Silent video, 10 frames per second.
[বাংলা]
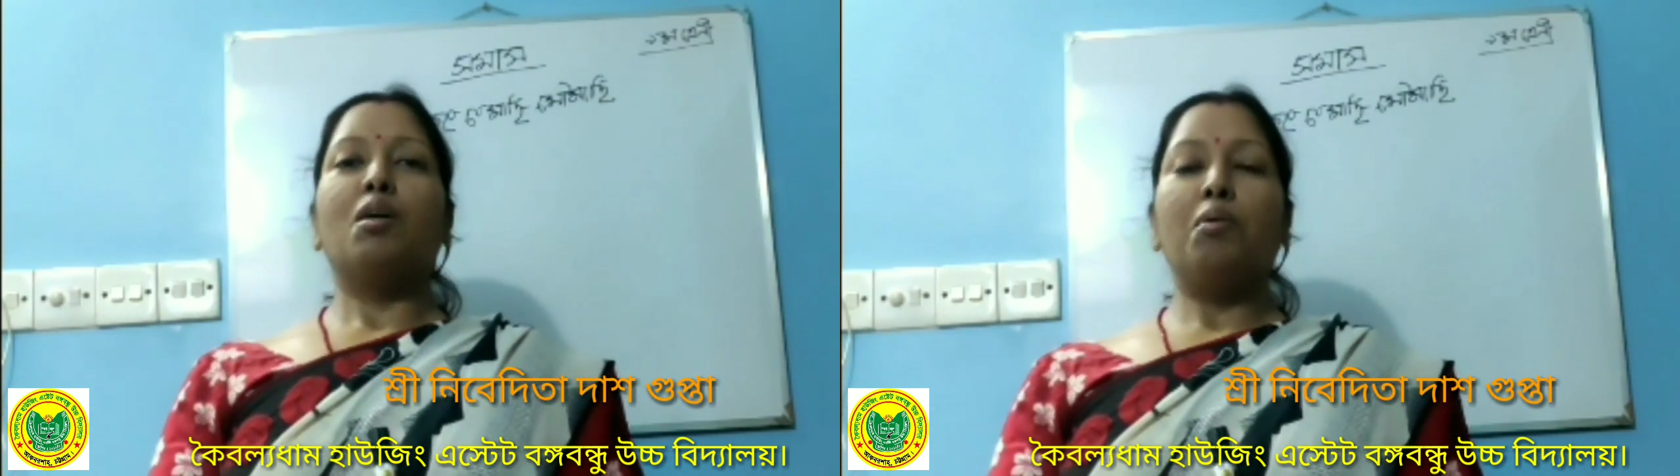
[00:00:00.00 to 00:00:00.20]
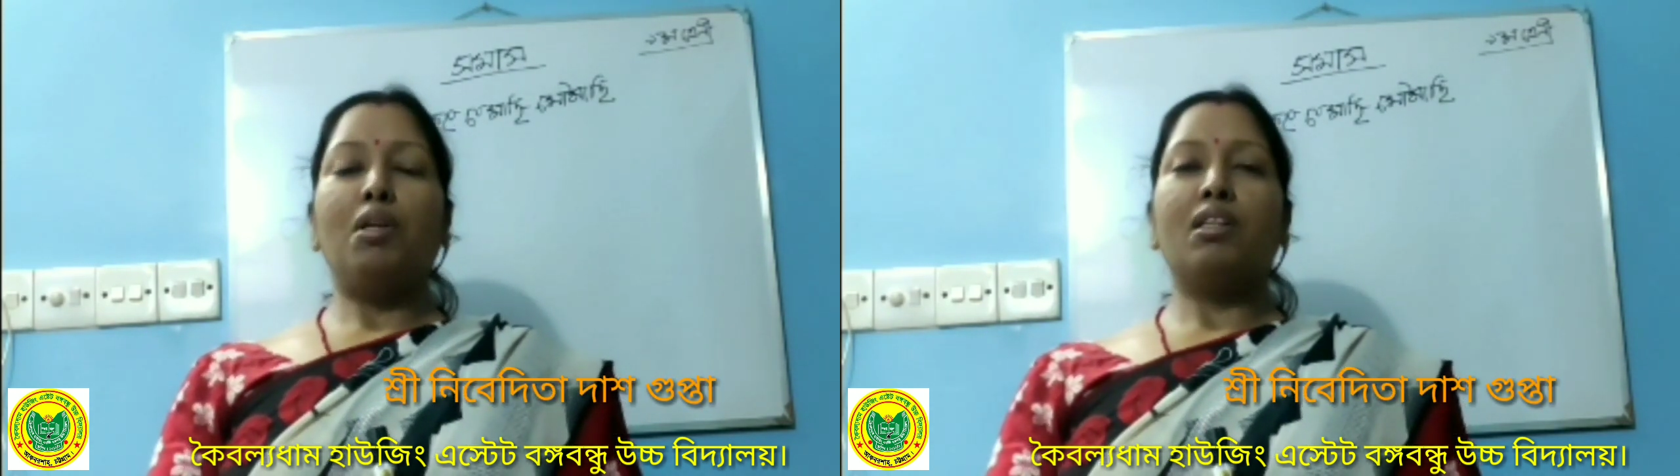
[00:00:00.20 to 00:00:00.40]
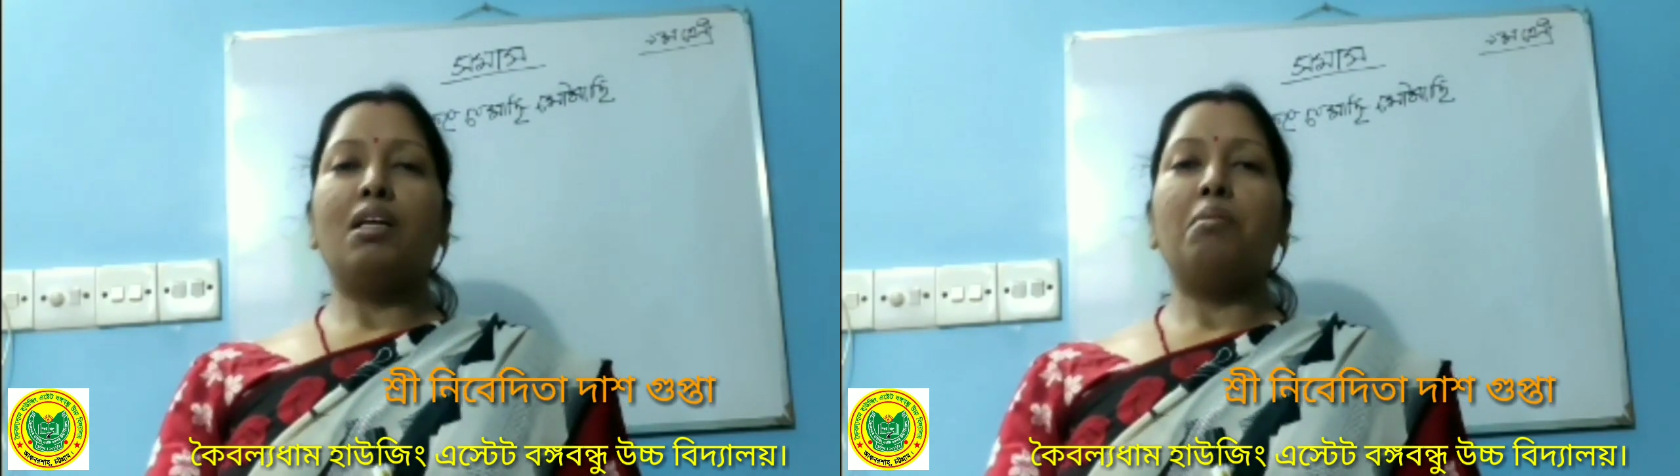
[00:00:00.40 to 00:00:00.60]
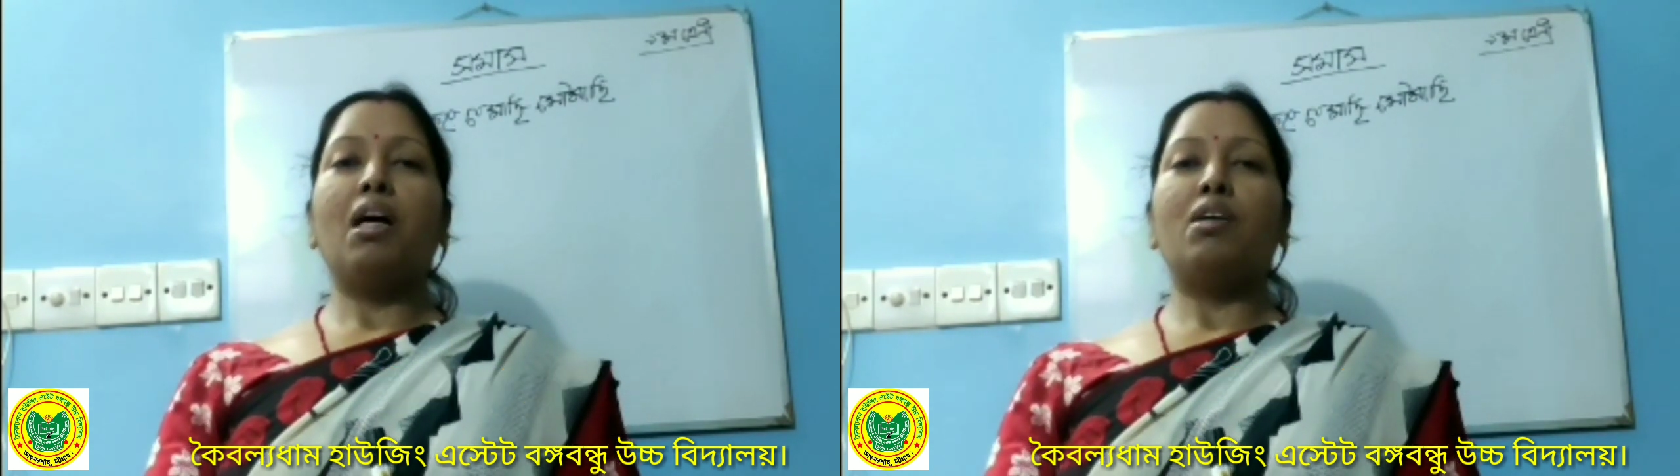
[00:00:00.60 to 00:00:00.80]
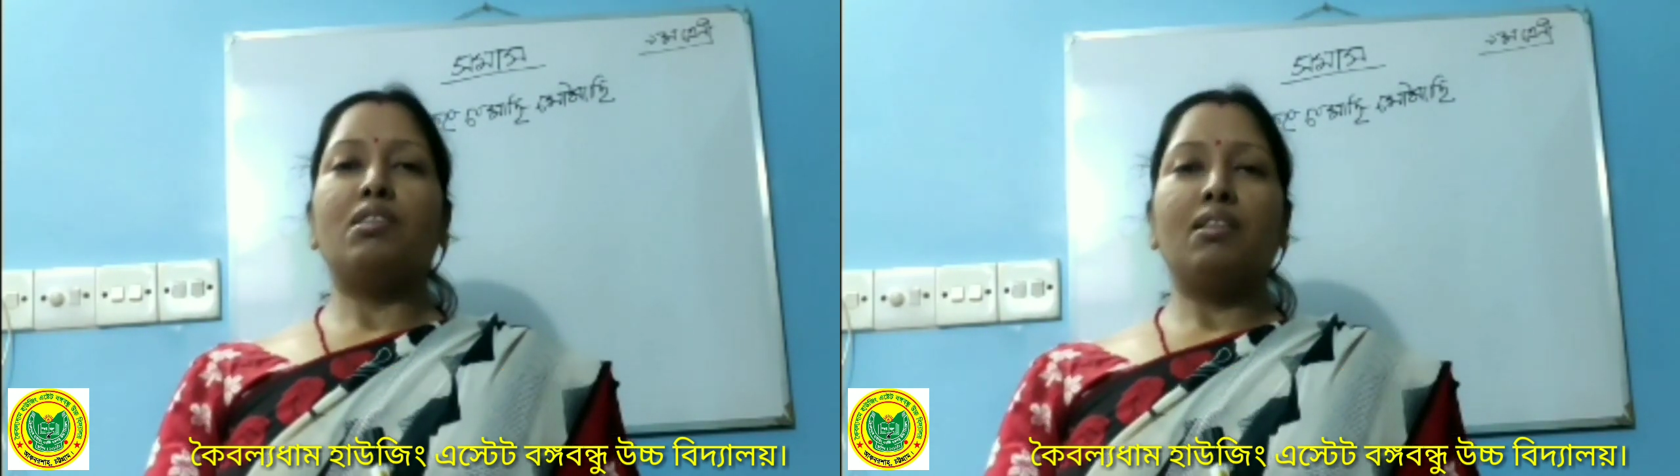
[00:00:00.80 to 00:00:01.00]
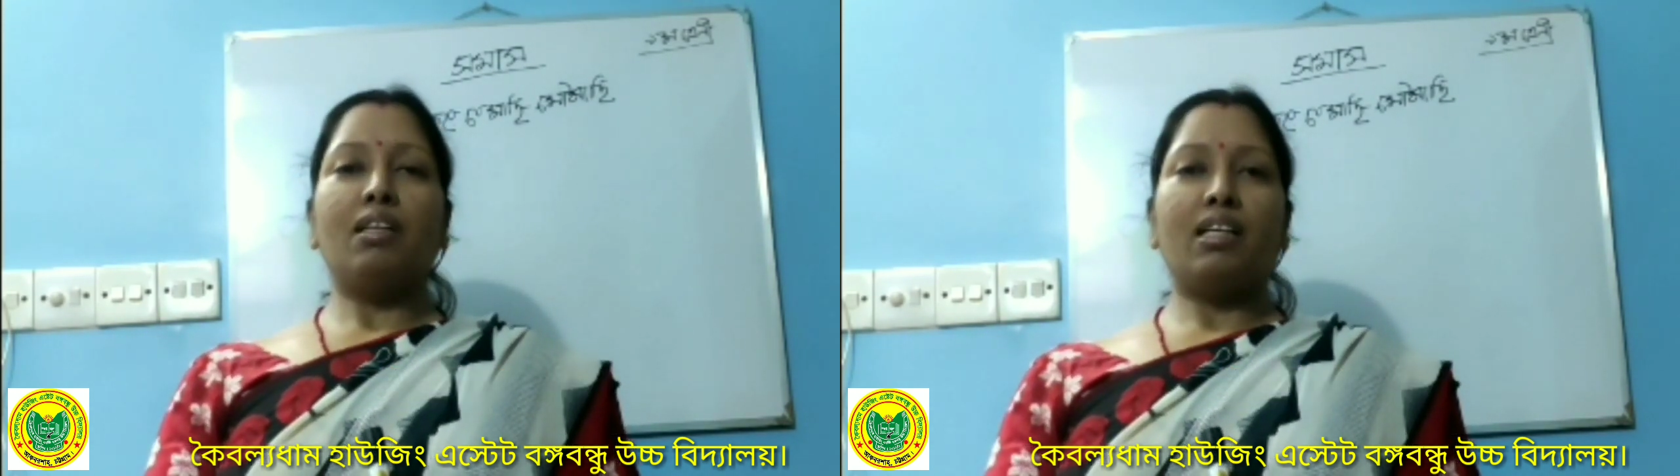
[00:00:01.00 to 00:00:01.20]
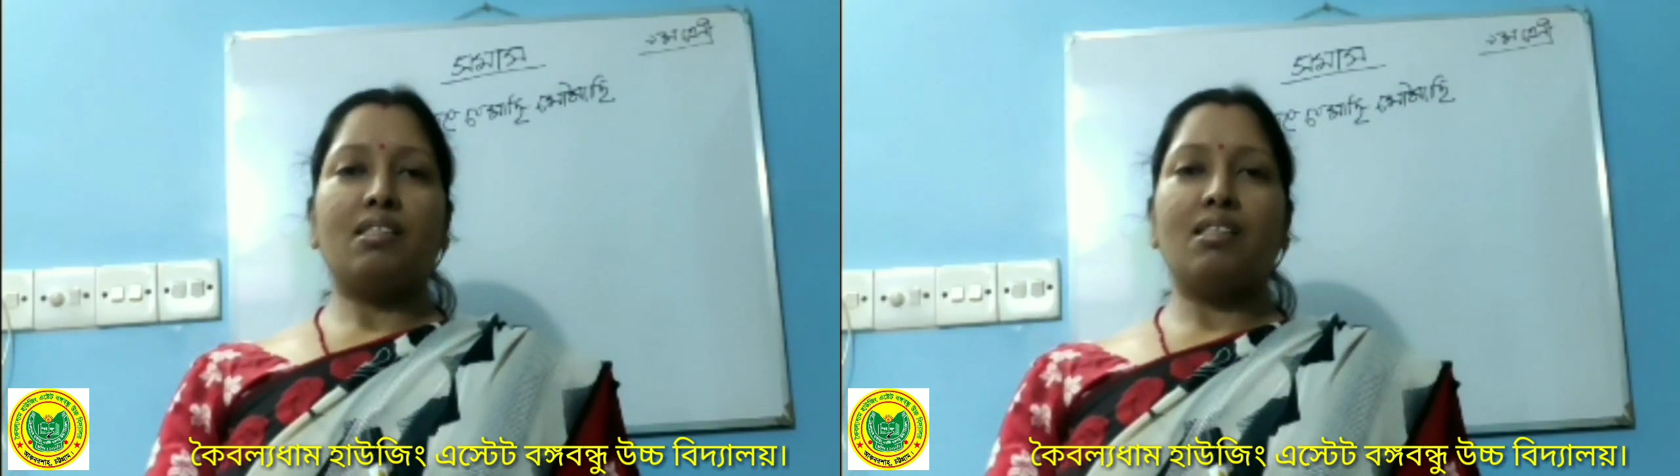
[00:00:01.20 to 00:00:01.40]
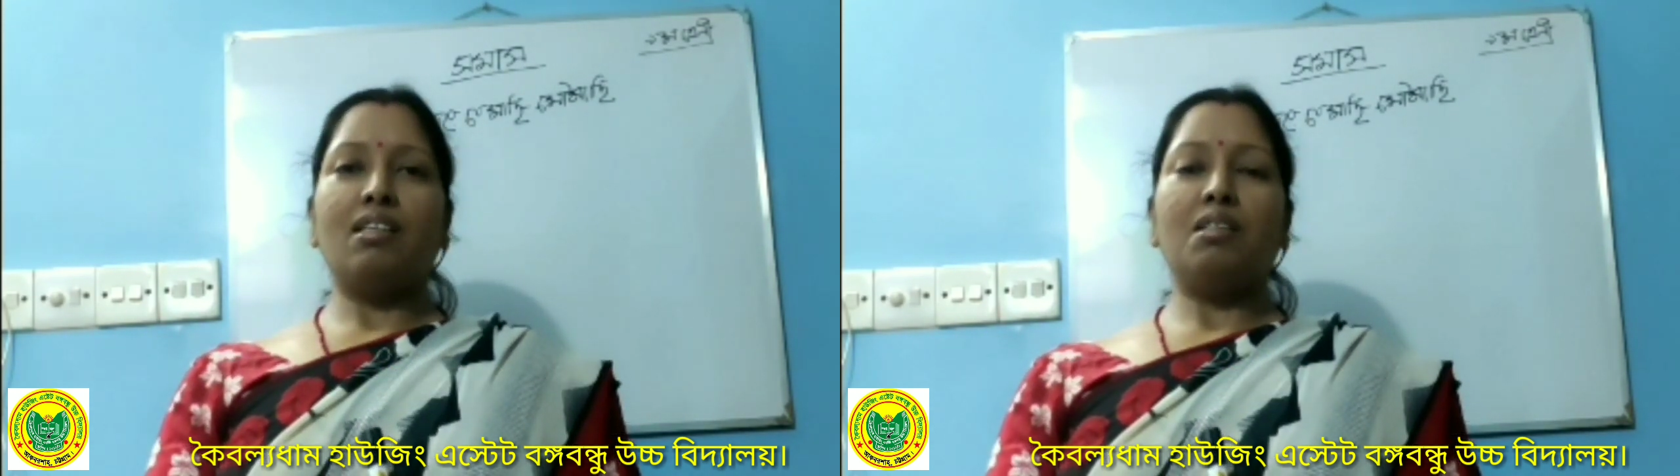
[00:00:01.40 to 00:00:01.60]
কবিল্লাধম হাউজিং
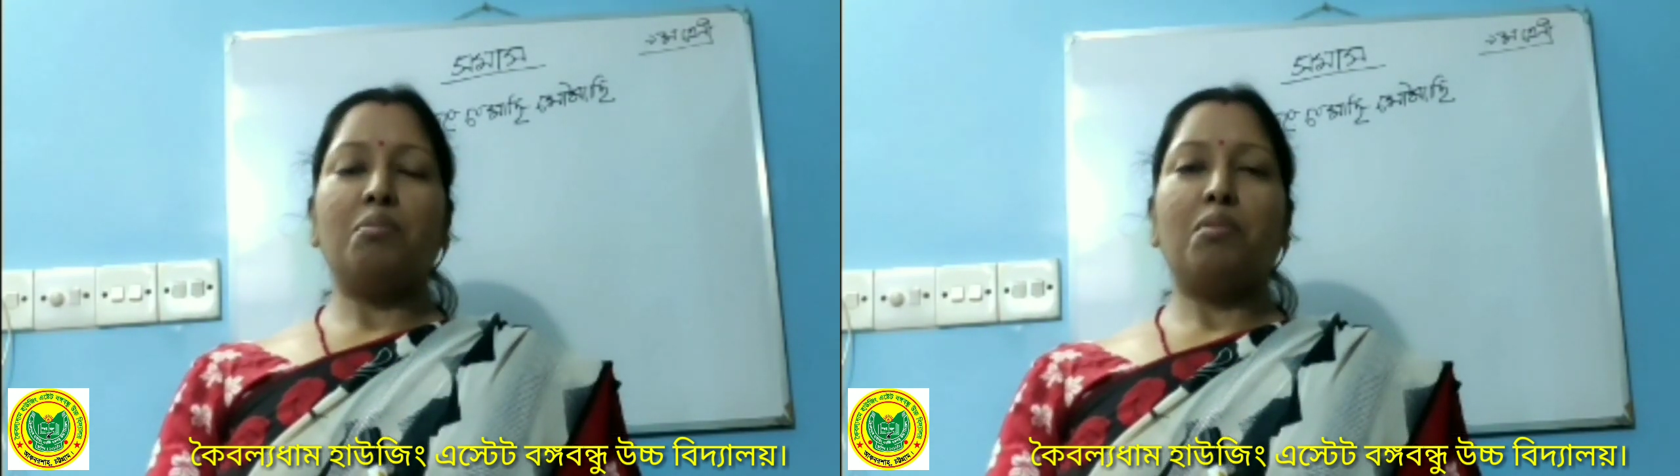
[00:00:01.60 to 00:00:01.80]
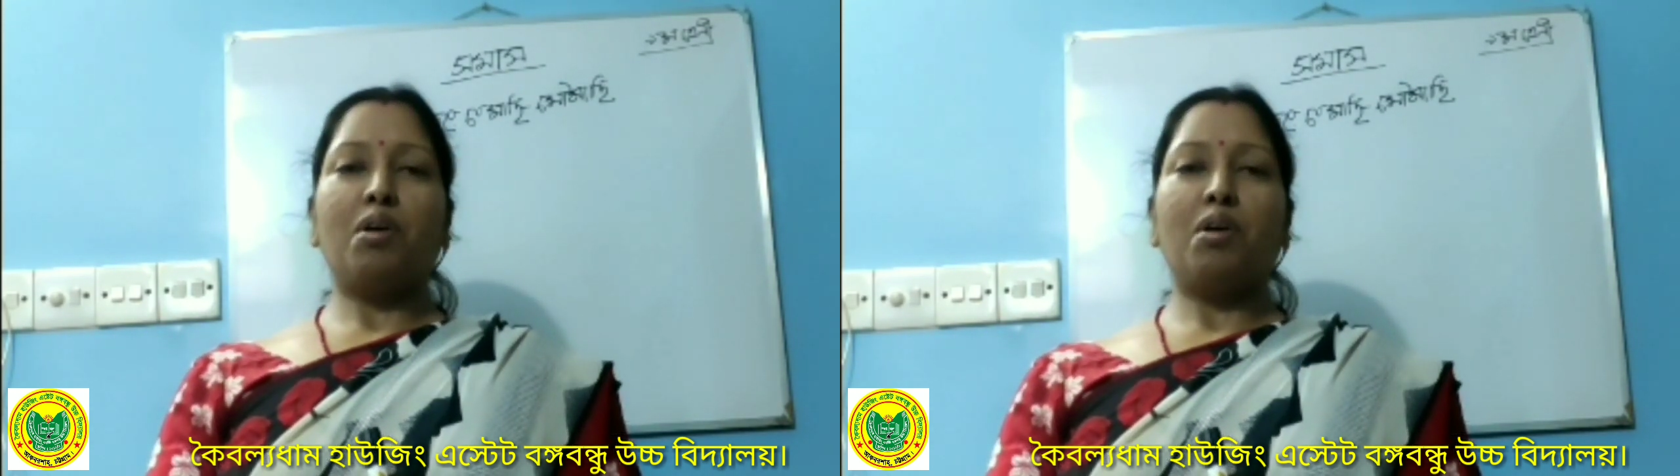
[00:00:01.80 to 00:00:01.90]
এস্টেট